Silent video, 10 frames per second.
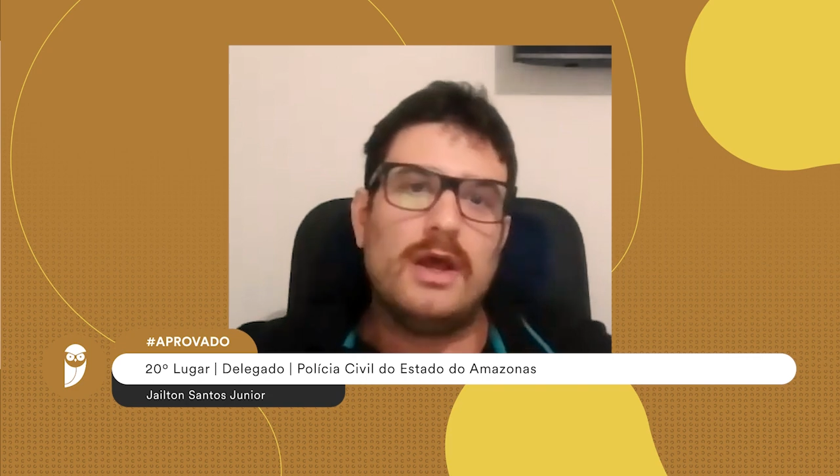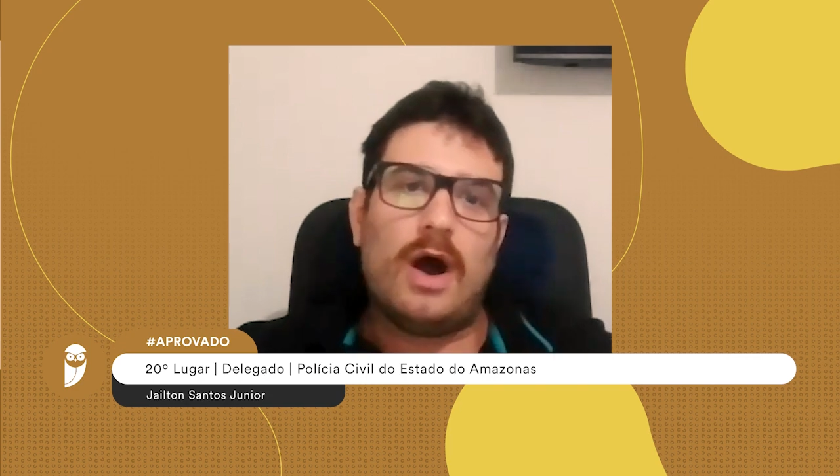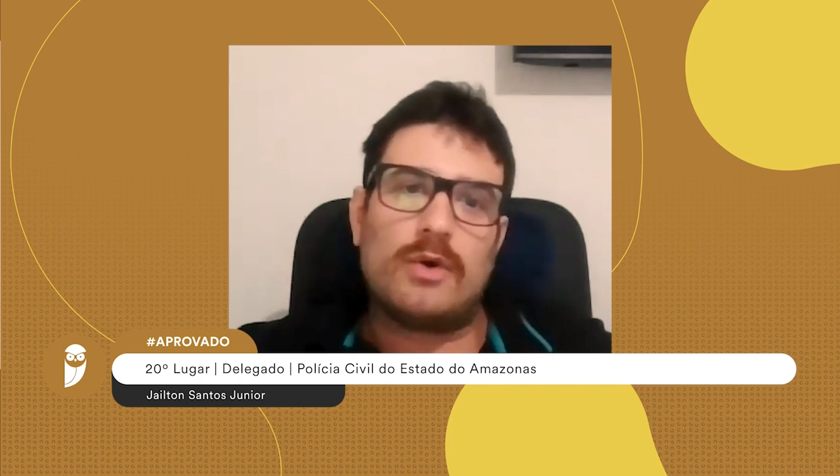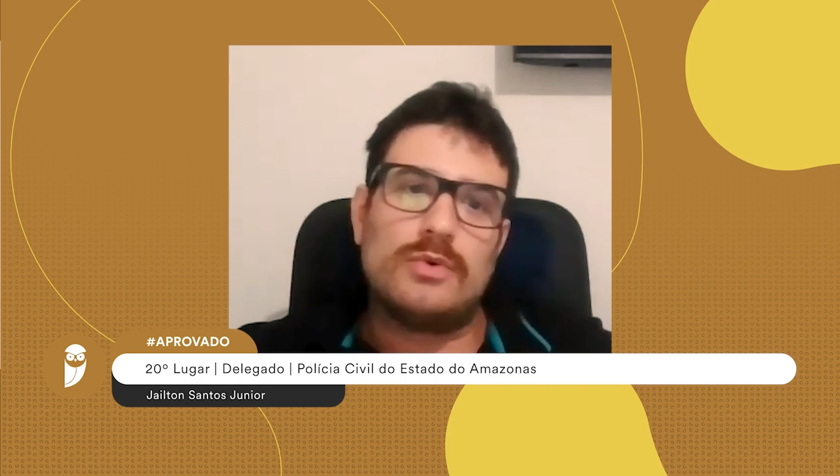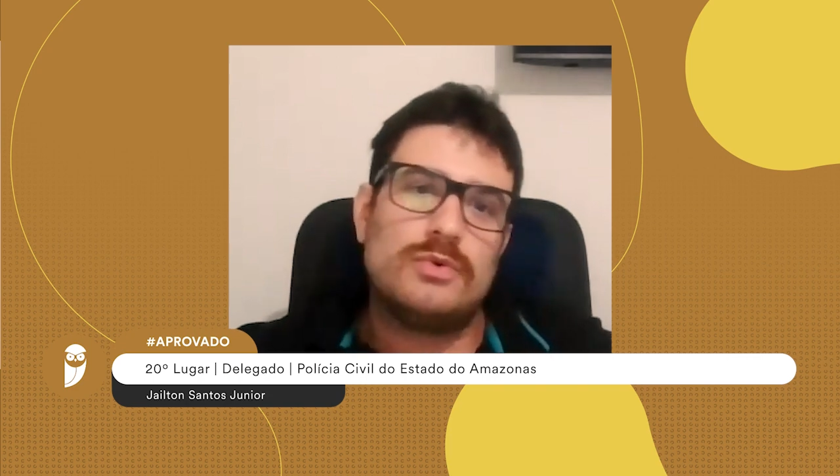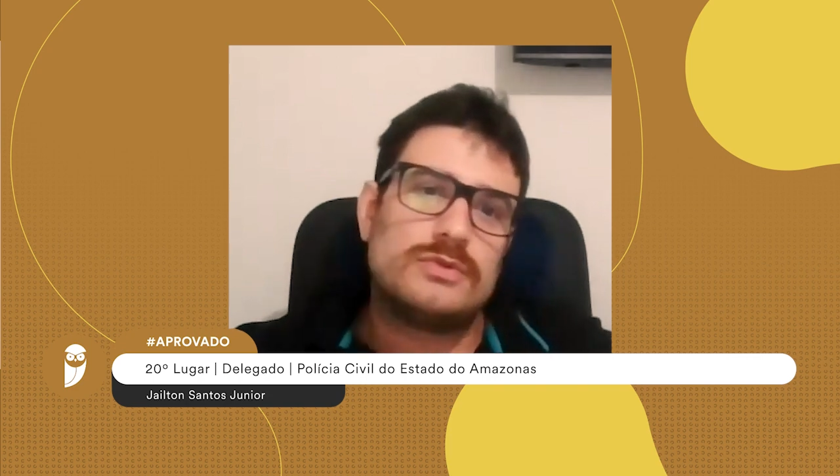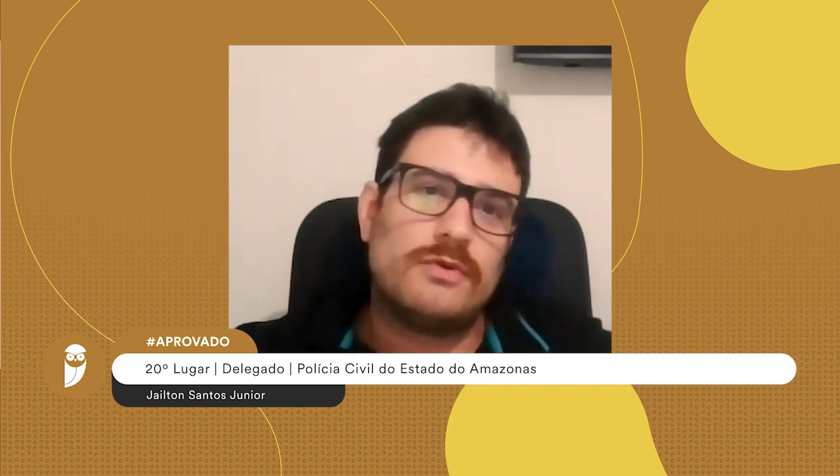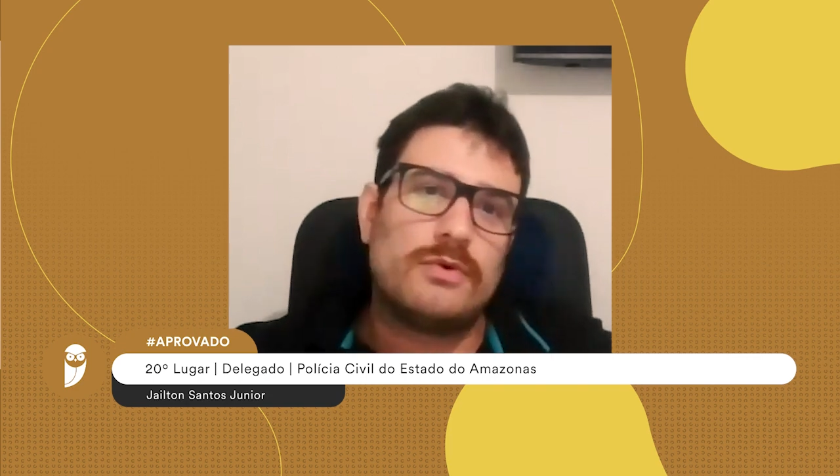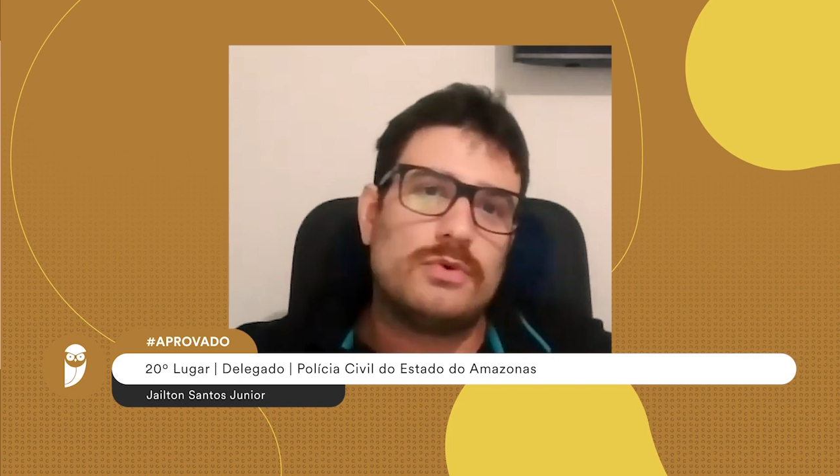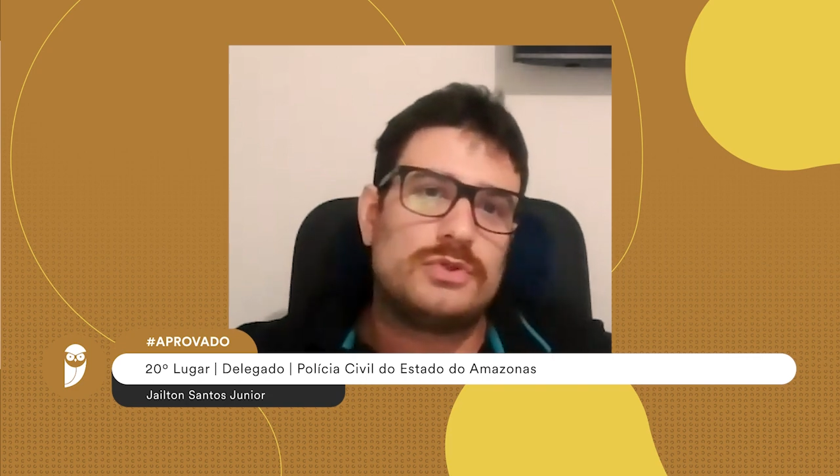Alguns
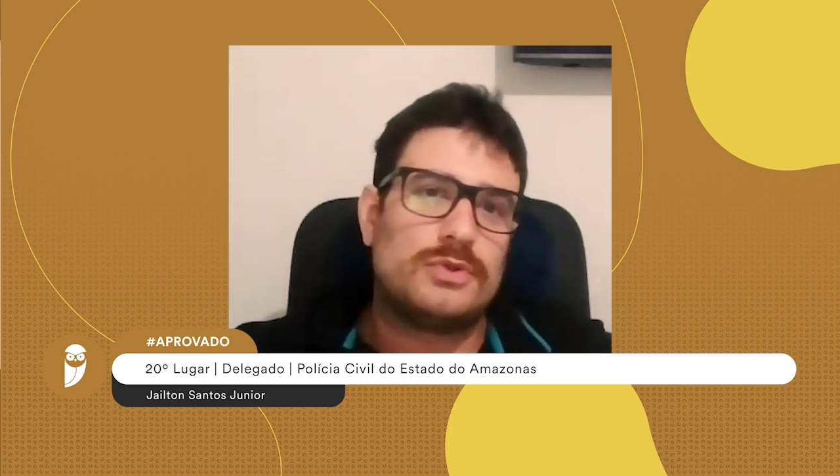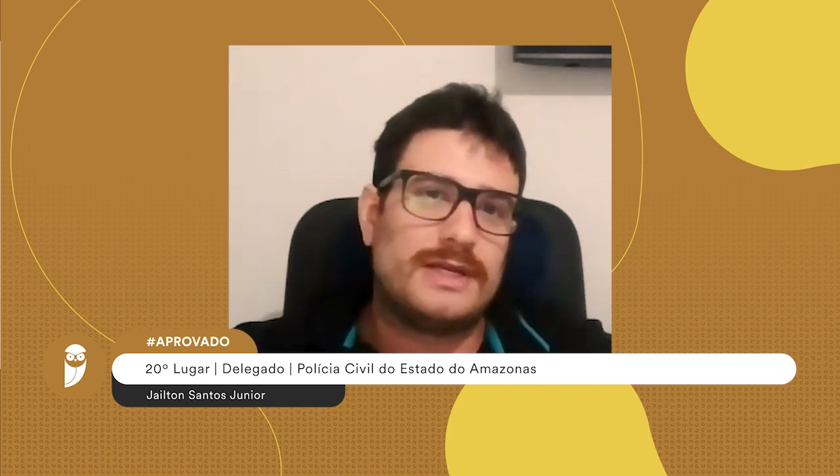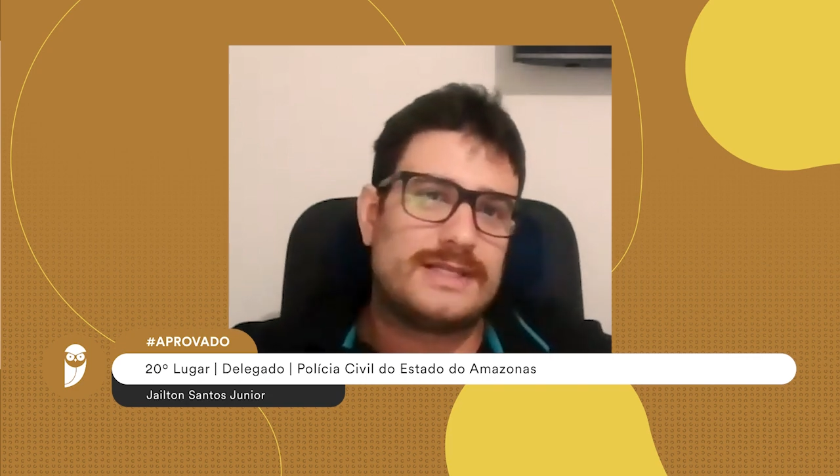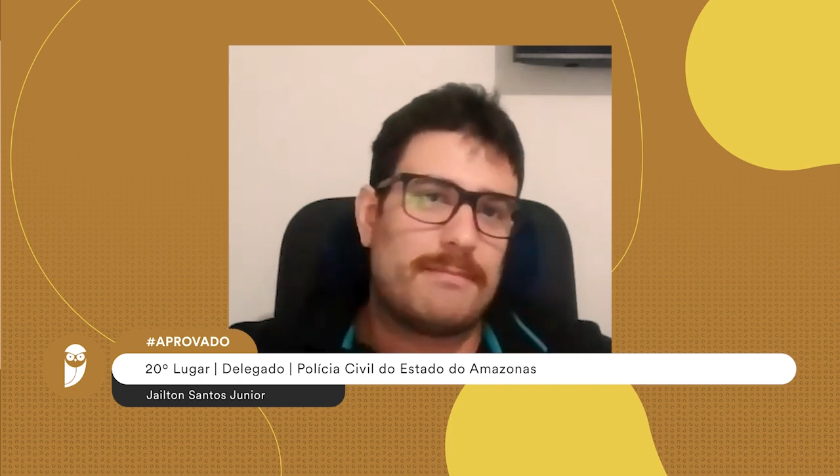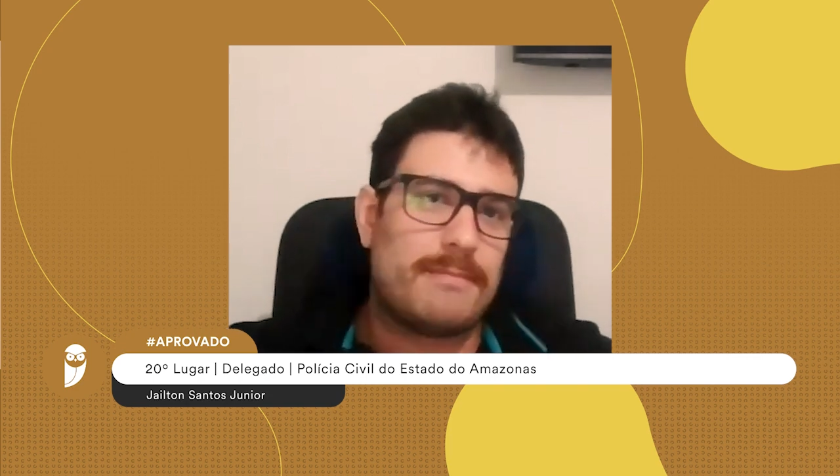vão construir essa